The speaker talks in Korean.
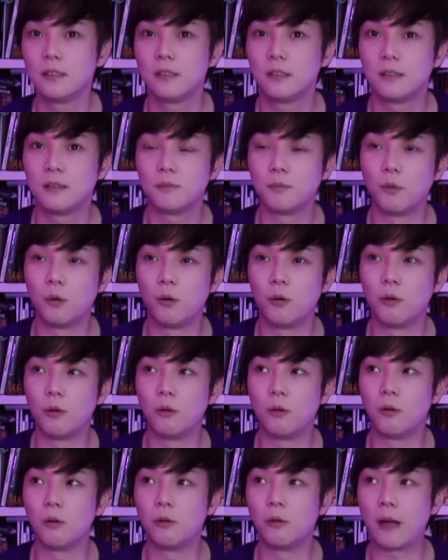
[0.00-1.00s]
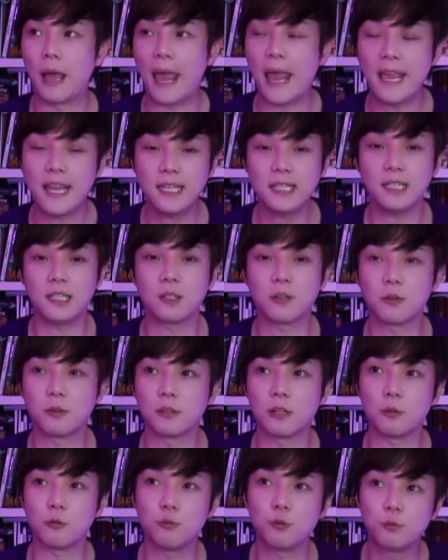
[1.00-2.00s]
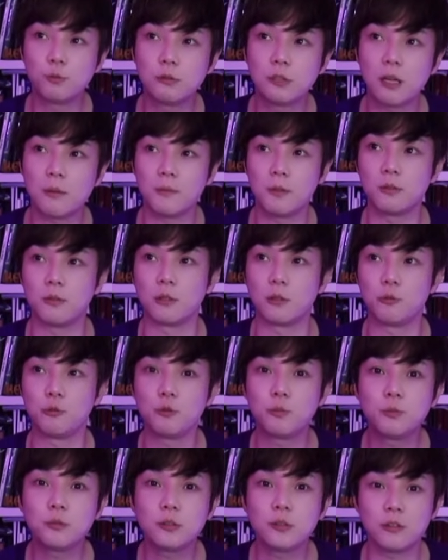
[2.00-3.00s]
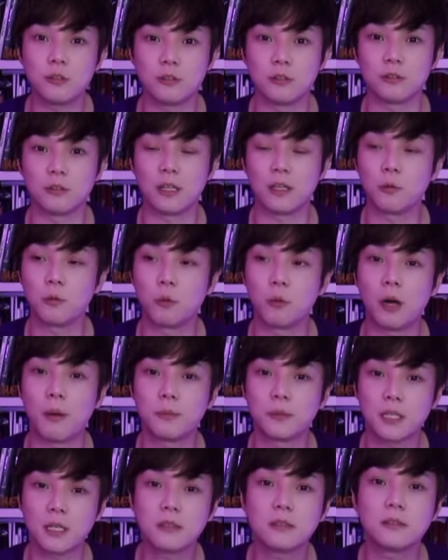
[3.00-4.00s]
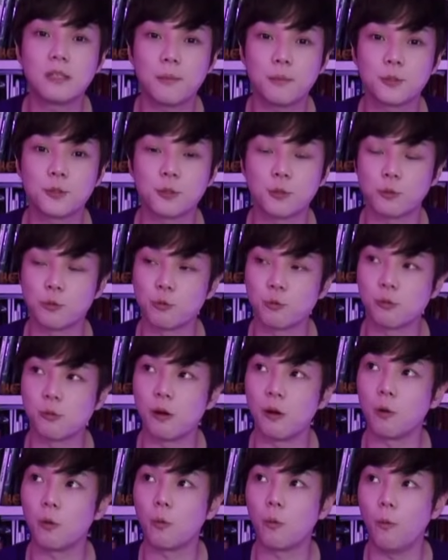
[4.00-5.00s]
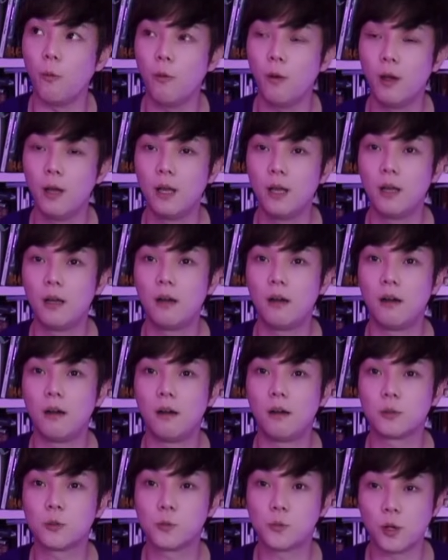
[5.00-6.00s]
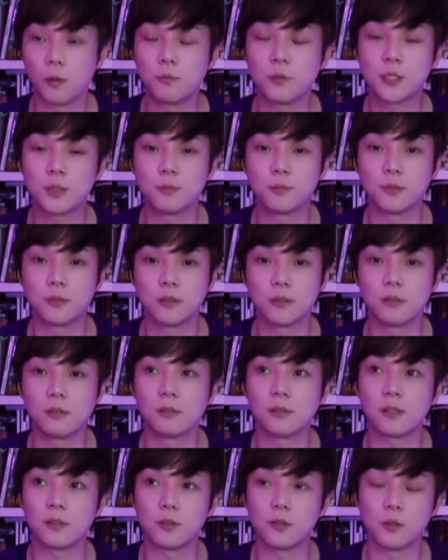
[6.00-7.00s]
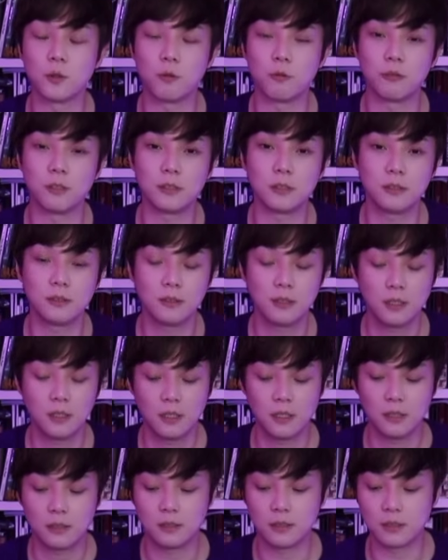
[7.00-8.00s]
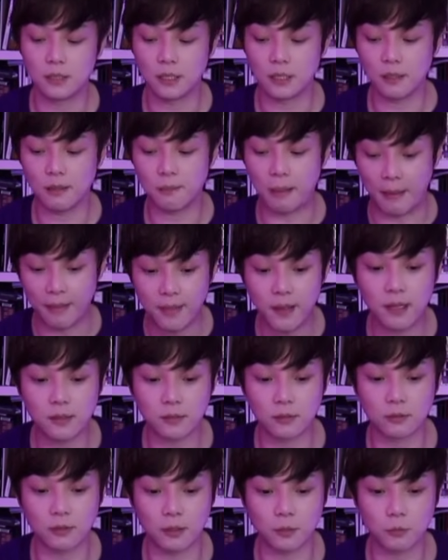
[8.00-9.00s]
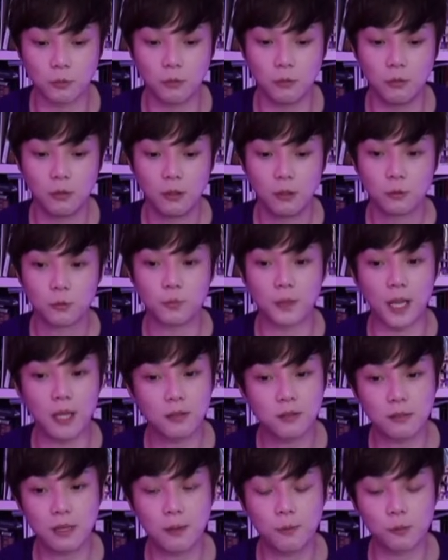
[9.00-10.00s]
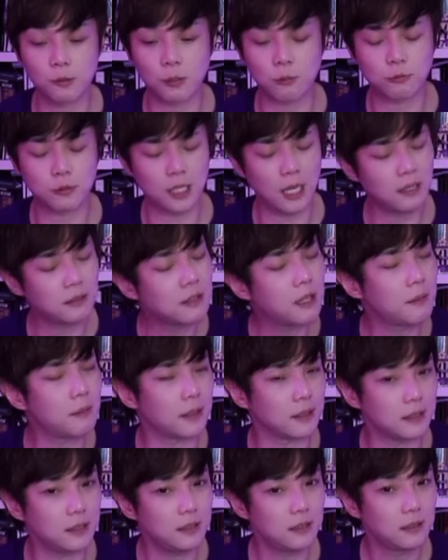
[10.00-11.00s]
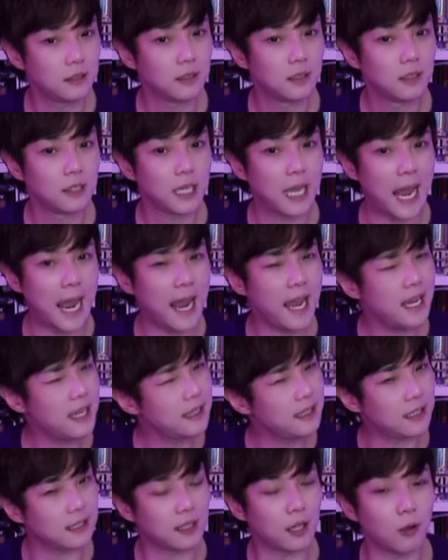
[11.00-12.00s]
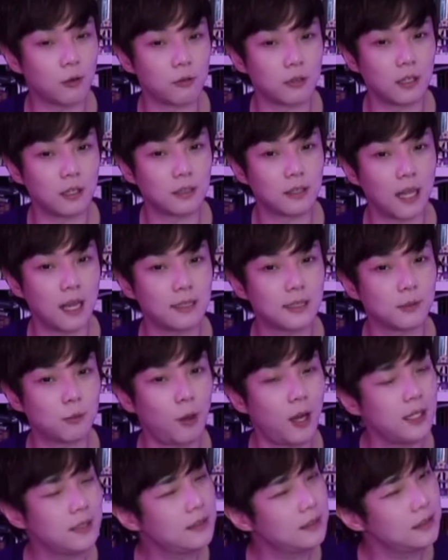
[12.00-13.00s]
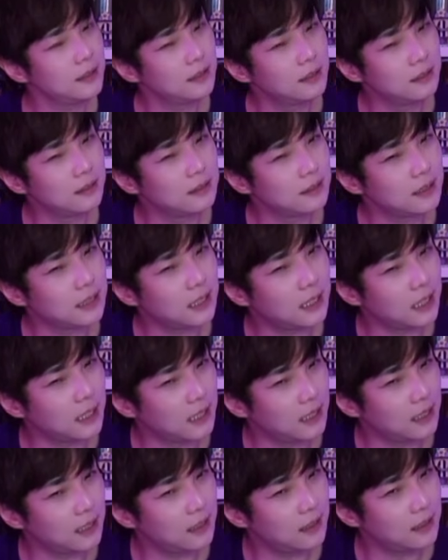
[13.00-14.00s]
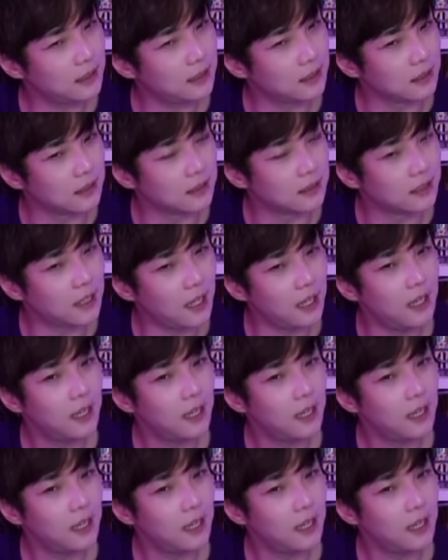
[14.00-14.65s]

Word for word: 뭐 애인이 있거나 유부남이거나 유부녀이거나 이런 거 한번 체크해 보시면 좋을 것 같고 어, 좀 젊으신 분들 같은 경우에는 이제 만나더라도 데이트를 해보더라도 상대방이 애인이 있다거나 내가 지금 환승인데